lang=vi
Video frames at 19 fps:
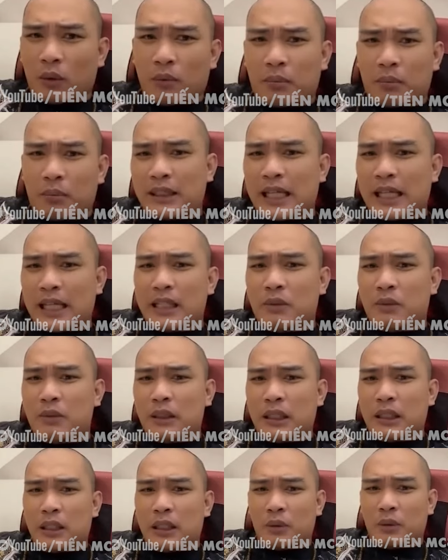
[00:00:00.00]
mình sai ông
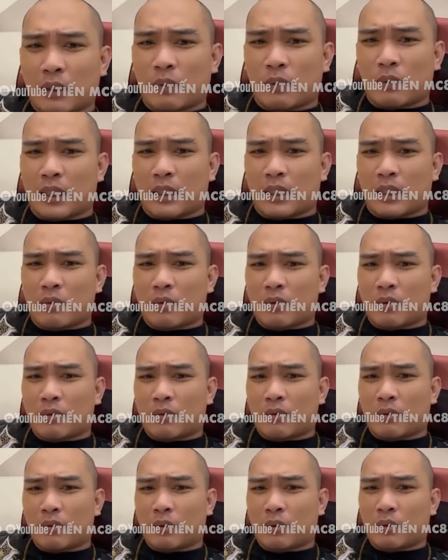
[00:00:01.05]
nhiều chứ quay ra ông,
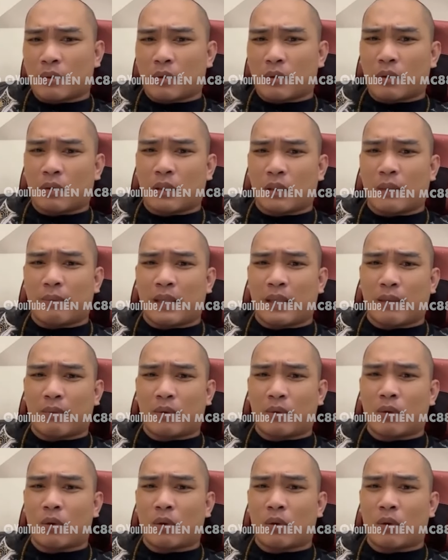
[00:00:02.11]
ông làm em cũng không